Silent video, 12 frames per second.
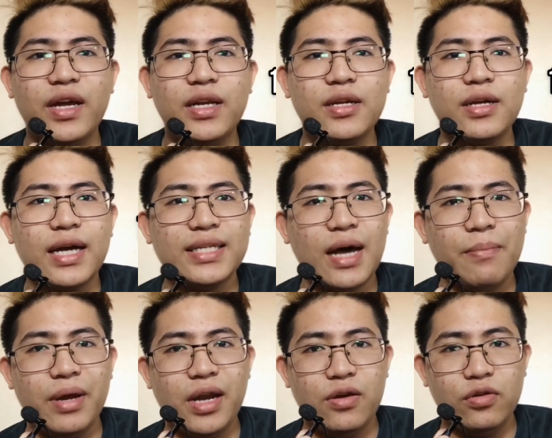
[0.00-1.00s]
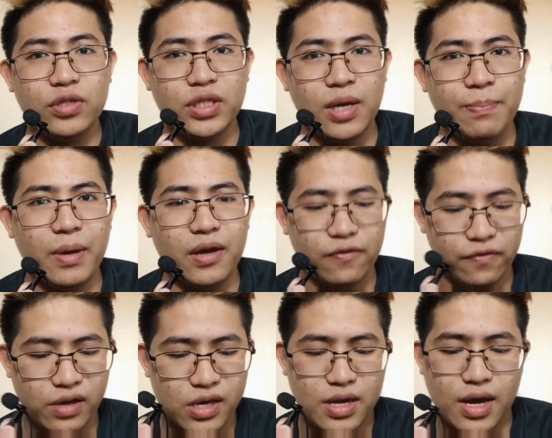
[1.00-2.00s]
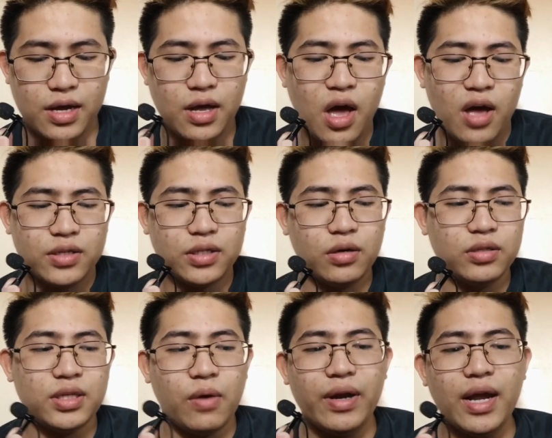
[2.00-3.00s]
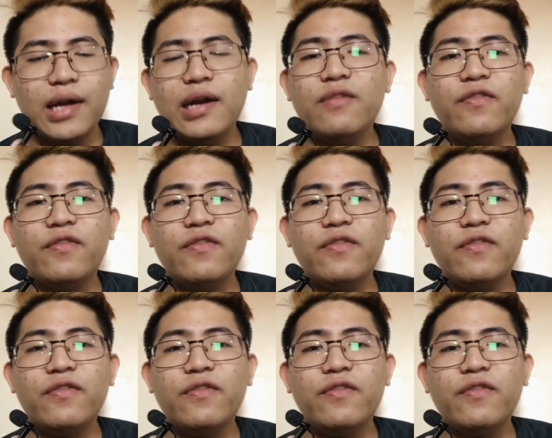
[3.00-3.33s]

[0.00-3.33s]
kasama na yung shipping fee niya. So sa 147